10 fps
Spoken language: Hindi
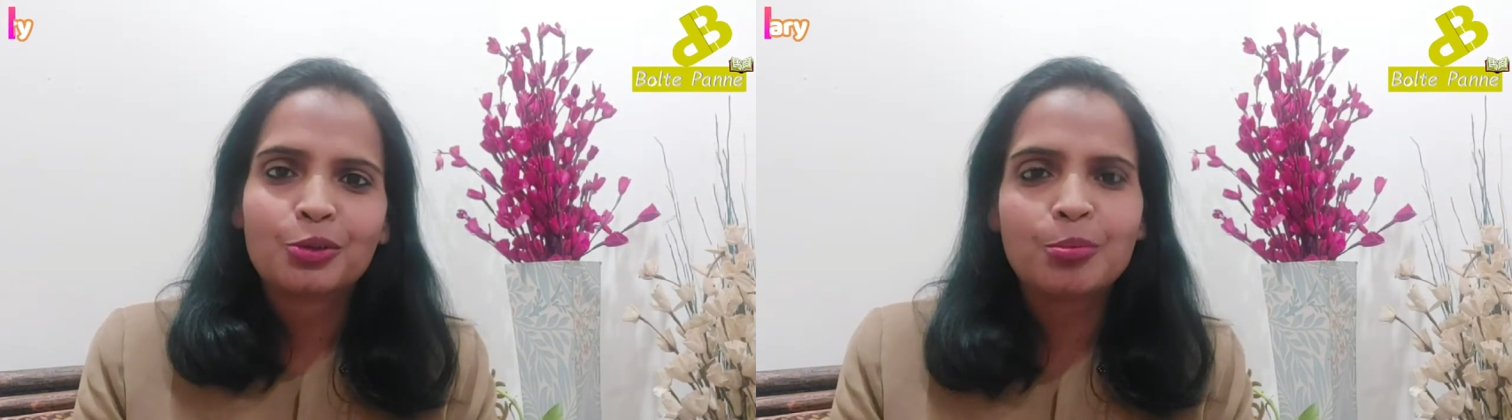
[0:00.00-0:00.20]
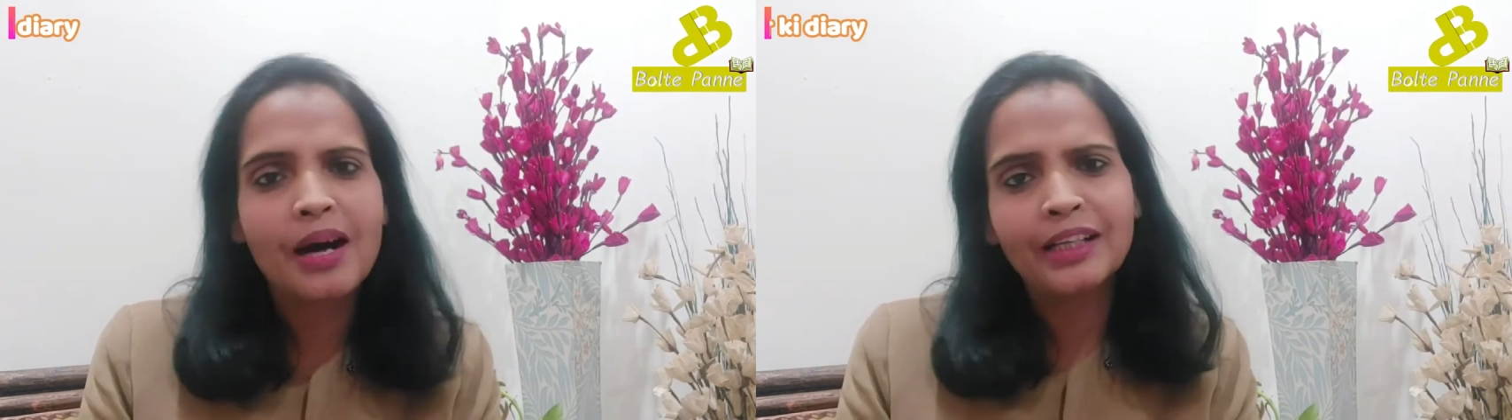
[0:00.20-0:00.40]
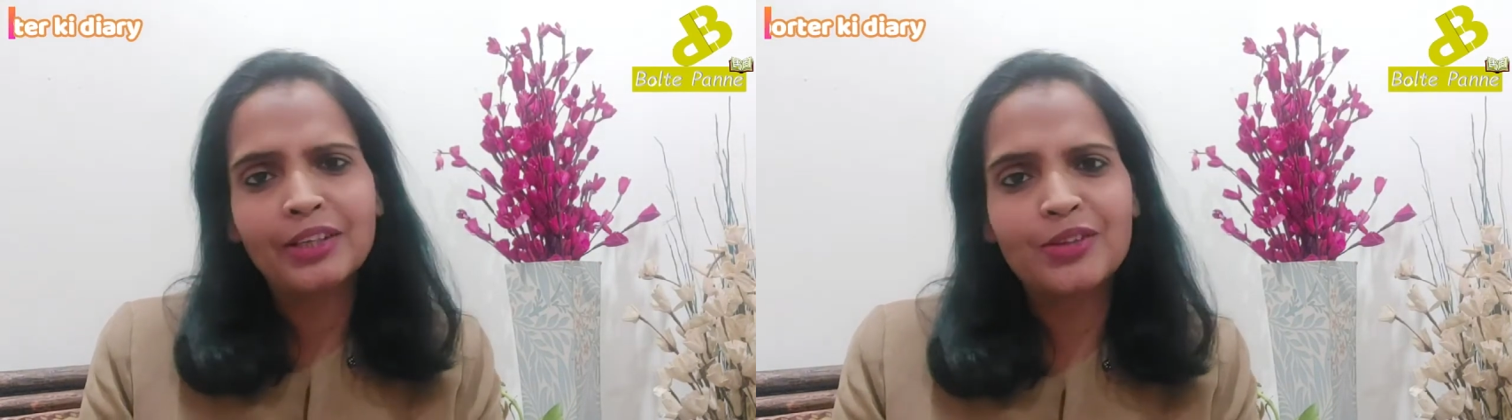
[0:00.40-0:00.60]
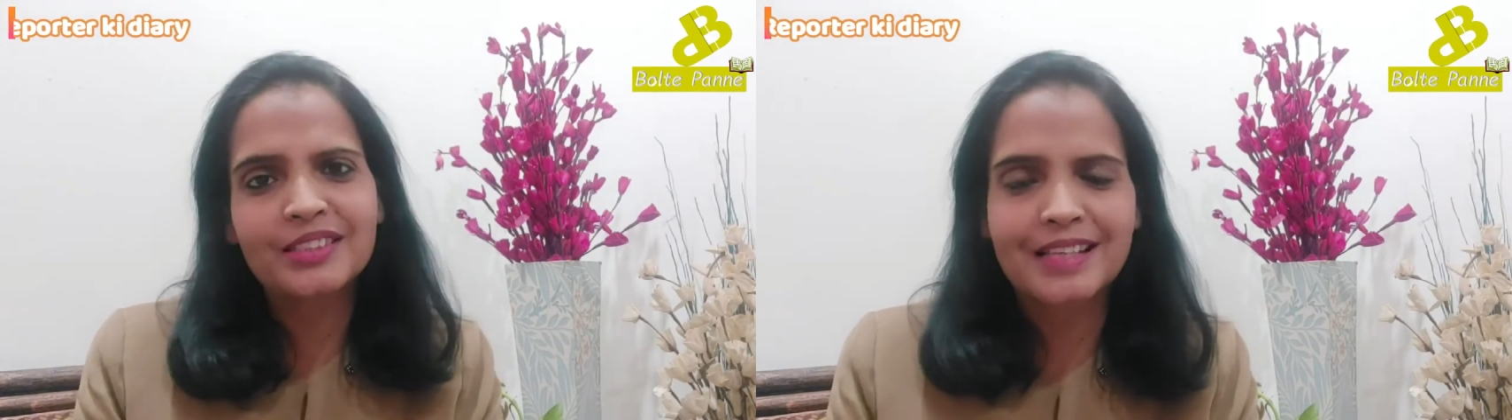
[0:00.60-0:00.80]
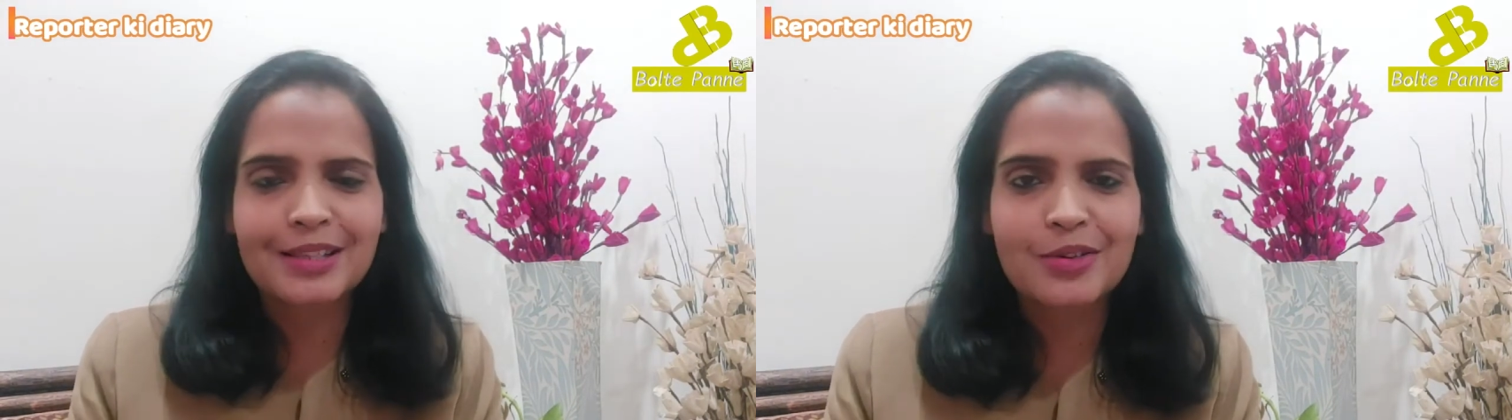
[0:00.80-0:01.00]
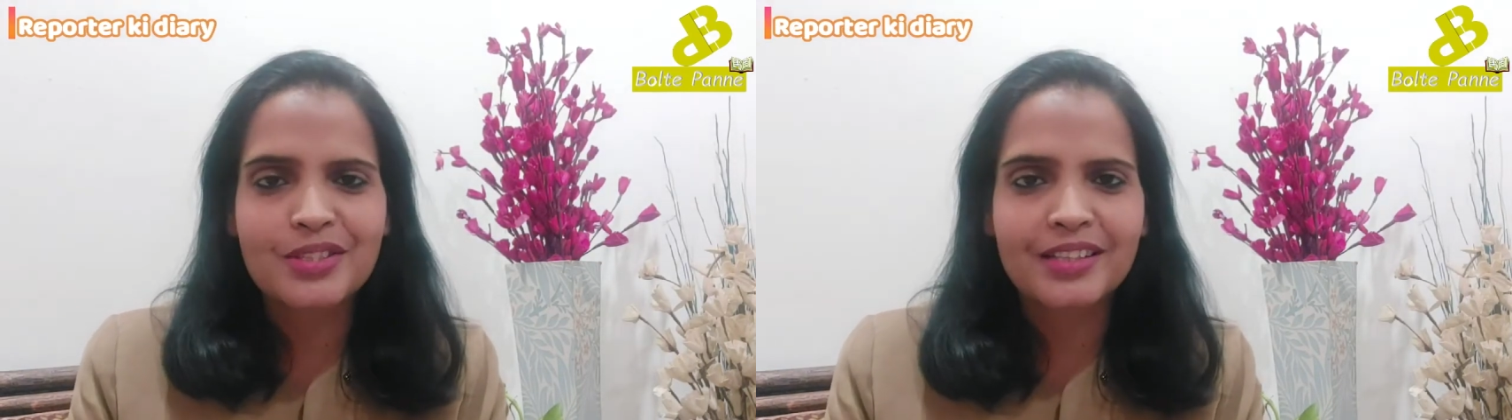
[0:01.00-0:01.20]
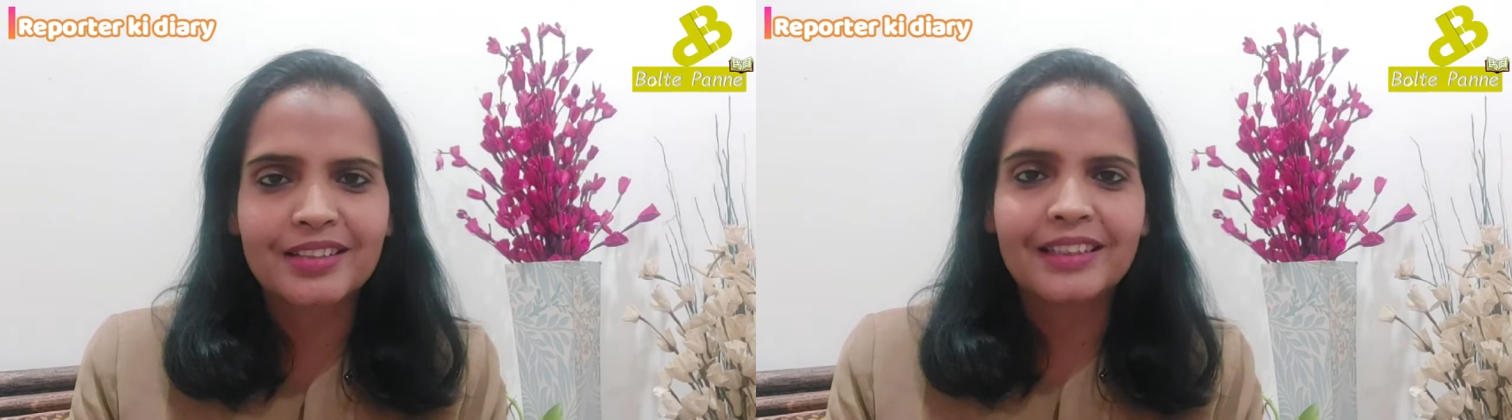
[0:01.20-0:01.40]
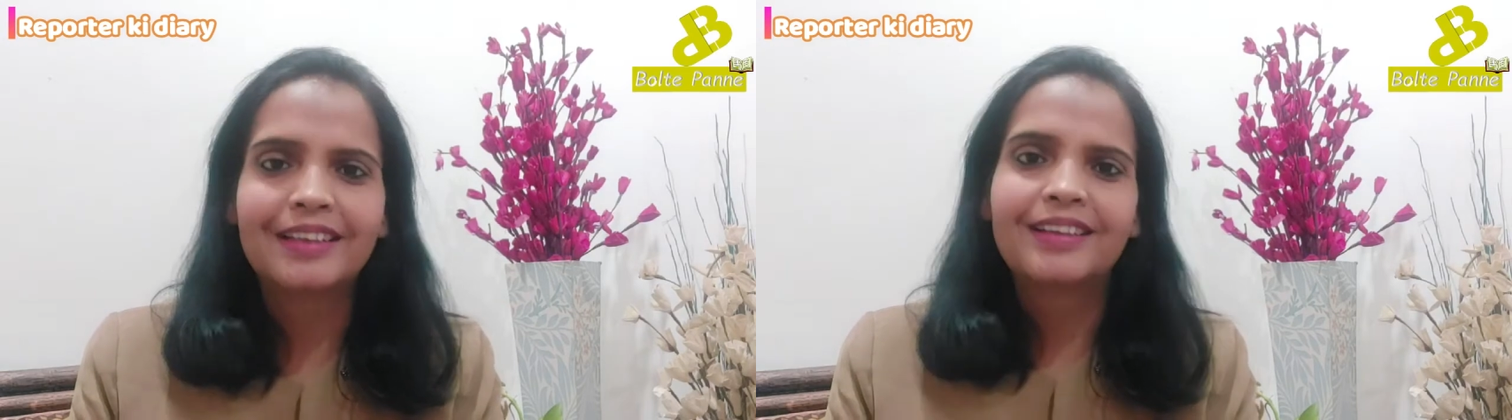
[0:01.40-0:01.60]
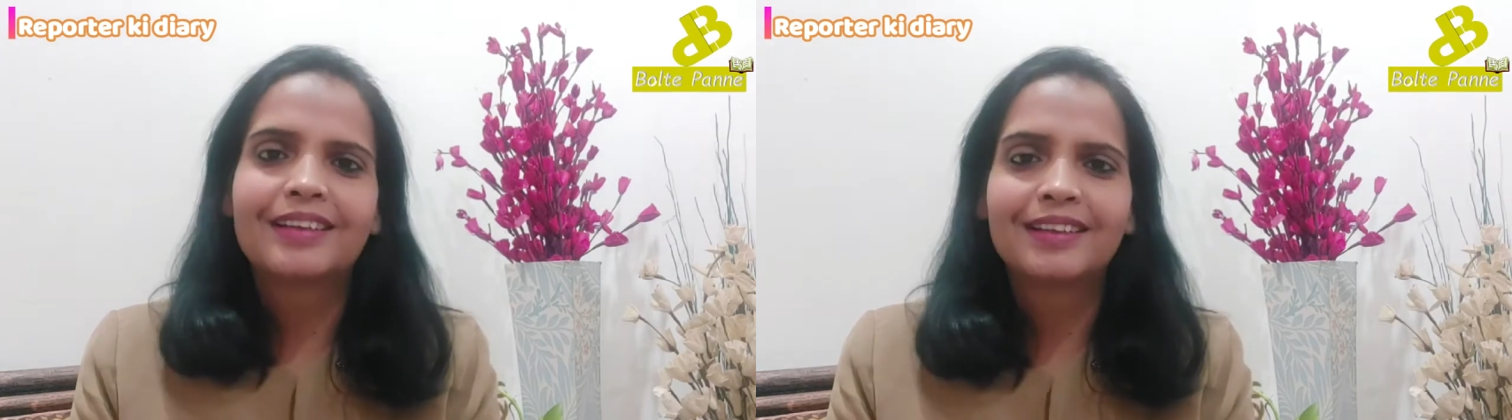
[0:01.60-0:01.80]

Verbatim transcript: तुम्हारी दोस्त कैसे हो सकती है